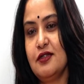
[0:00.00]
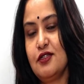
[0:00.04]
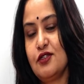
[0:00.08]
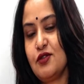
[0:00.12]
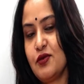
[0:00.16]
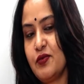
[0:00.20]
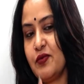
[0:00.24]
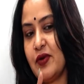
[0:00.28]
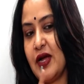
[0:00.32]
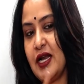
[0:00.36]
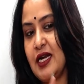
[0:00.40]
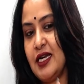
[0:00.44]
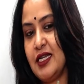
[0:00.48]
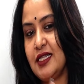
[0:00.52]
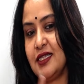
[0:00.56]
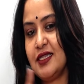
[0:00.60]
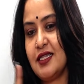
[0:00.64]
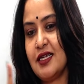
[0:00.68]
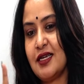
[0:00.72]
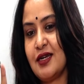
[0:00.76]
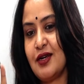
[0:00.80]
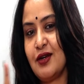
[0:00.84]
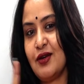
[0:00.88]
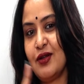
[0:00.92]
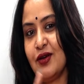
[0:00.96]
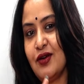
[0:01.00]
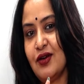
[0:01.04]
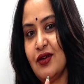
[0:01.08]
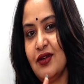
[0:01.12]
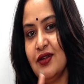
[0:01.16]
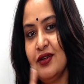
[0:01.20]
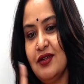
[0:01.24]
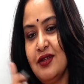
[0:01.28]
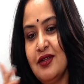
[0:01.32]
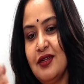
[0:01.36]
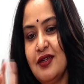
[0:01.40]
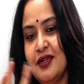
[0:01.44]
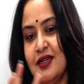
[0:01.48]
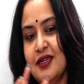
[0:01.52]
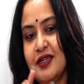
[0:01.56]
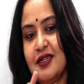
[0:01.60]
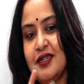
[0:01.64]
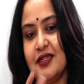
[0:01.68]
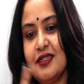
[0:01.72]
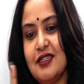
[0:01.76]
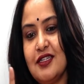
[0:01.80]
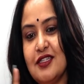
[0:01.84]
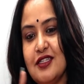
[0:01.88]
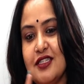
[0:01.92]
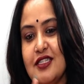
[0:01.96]
సో వాళ్ళిద్దరిలో
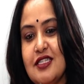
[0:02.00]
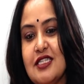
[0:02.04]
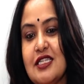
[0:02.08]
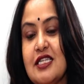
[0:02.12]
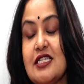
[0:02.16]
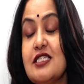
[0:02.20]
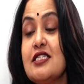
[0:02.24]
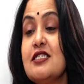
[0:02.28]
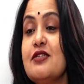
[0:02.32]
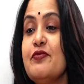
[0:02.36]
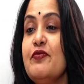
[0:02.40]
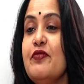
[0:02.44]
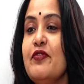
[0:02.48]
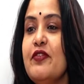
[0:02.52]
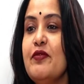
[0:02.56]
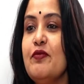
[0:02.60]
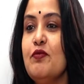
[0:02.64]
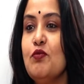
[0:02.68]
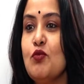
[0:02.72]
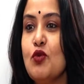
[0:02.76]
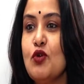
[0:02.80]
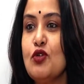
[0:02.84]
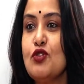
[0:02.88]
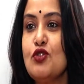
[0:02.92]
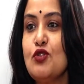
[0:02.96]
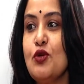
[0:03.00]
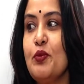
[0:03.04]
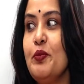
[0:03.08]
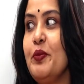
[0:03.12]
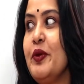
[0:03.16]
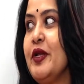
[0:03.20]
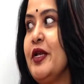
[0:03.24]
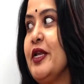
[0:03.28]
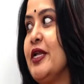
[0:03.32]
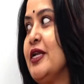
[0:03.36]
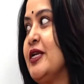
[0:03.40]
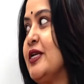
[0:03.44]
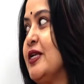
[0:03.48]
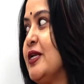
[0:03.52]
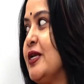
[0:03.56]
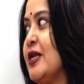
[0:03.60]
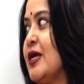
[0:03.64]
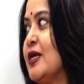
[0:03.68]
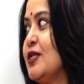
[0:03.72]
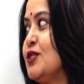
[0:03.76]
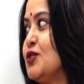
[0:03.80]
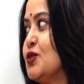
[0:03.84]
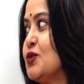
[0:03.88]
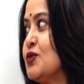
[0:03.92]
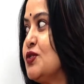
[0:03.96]
దిస్ ఈస్ ద మోస్ట్ ఒబీడియంట్
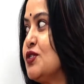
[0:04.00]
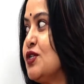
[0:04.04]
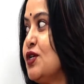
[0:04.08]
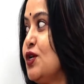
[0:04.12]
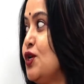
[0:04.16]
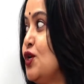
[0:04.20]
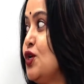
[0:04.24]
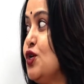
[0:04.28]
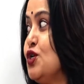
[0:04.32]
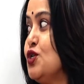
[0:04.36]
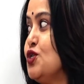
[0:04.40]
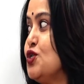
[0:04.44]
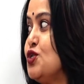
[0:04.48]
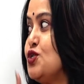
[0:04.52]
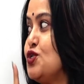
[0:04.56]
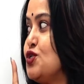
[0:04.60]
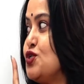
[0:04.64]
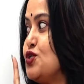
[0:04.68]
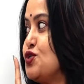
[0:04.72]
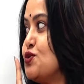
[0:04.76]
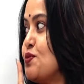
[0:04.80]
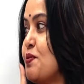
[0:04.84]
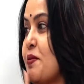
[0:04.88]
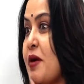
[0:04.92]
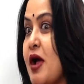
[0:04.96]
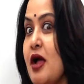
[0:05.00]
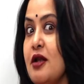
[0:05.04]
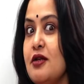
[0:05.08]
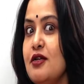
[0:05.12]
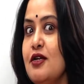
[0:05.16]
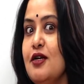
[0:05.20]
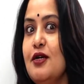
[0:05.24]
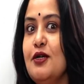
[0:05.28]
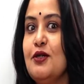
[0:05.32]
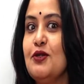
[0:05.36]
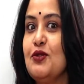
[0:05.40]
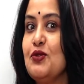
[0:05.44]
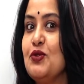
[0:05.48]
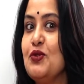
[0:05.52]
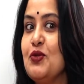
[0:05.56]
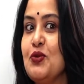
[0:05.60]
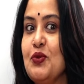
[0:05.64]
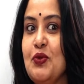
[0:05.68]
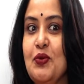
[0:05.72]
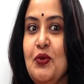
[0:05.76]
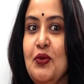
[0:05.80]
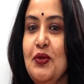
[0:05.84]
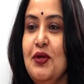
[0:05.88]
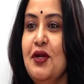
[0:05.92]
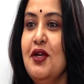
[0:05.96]
ఇలా చూసి మాట్లాడొద్దు
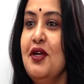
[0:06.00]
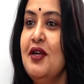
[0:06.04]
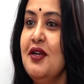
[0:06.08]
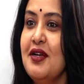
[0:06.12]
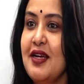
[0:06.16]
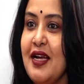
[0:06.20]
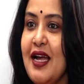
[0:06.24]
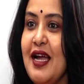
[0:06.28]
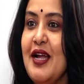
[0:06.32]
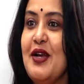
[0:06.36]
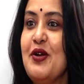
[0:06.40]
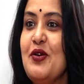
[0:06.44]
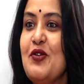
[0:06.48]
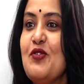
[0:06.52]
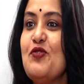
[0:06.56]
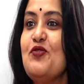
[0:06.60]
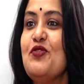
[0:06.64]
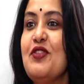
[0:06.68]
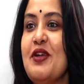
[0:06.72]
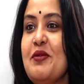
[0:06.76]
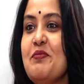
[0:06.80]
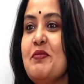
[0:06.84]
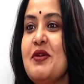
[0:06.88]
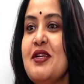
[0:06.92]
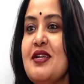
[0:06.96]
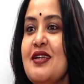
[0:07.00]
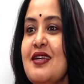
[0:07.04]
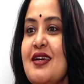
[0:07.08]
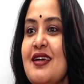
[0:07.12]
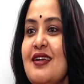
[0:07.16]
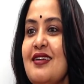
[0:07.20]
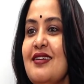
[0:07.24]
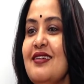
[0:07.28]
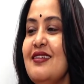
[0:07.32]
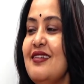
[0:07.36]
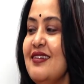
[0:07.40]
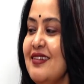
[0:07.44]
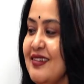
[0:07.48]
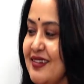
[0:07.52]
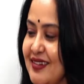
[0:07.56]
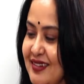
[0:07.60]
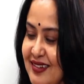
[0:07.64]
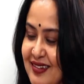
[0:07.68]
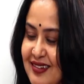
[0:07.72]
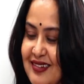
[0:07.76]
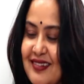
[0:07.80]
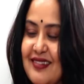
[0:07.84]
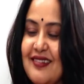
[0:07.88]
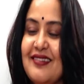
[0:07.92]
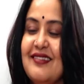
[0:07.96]
కైండ్ ఆఫ్ తమన్నా
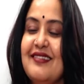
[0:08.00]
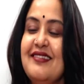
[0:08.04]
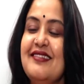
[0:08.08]
అండ్